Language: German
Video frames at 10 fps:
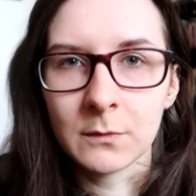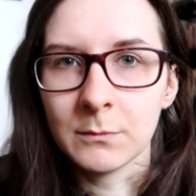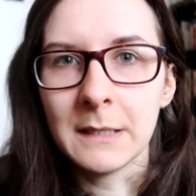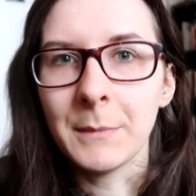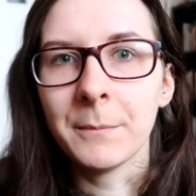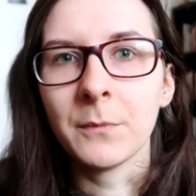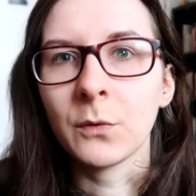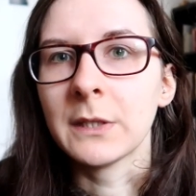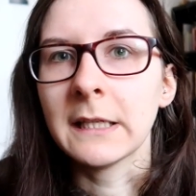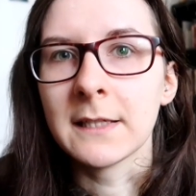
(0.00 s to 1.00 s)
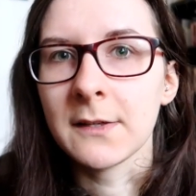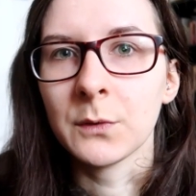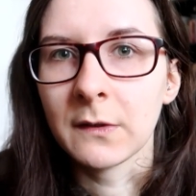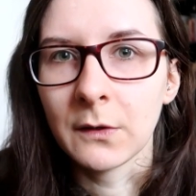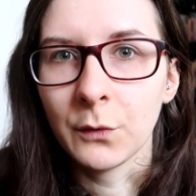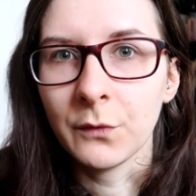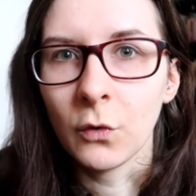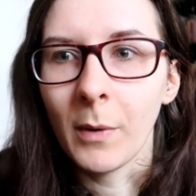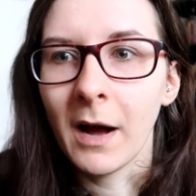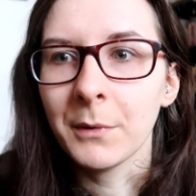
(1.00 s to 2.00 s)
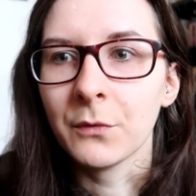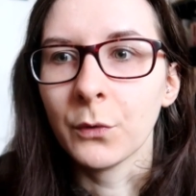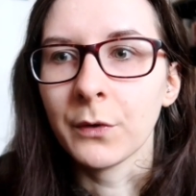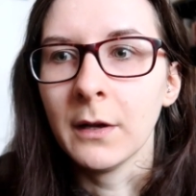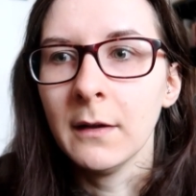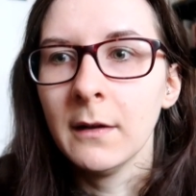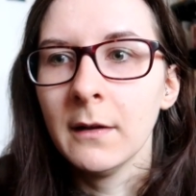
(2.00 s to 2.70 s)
niemandem so dicke, dass wir uns da irgendwie umarmen würden